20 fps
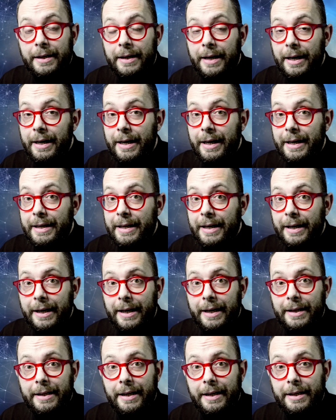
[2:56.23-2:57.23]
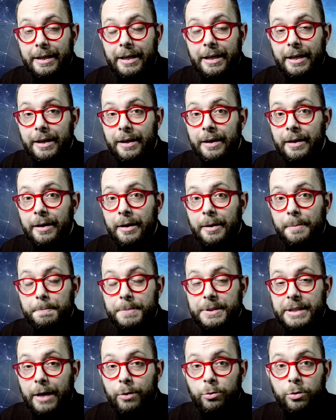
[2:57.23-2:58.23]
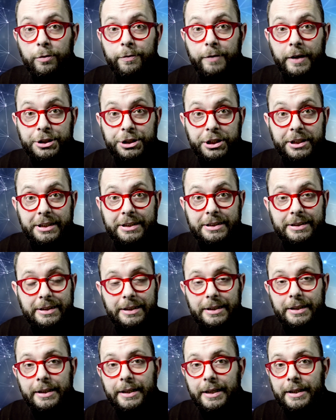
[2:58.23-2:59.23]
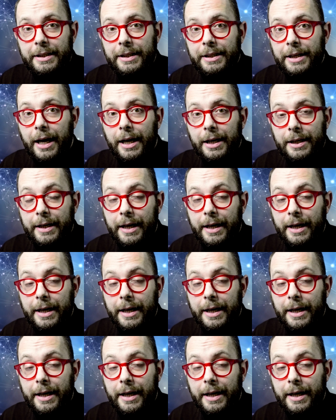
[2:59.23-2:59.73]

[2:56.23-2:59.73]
nelle ire degli pseudofascisti che, dira,